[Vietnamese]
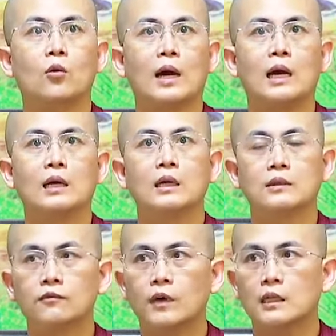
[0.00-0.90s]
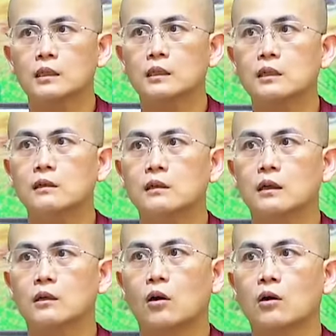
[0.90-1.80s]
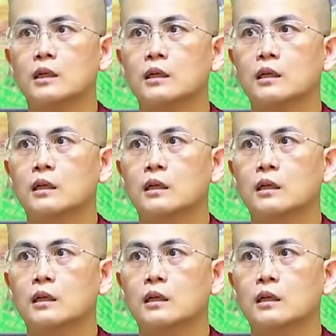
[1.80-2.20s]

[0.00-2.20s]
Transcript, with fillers: hóa vậy cái người có cái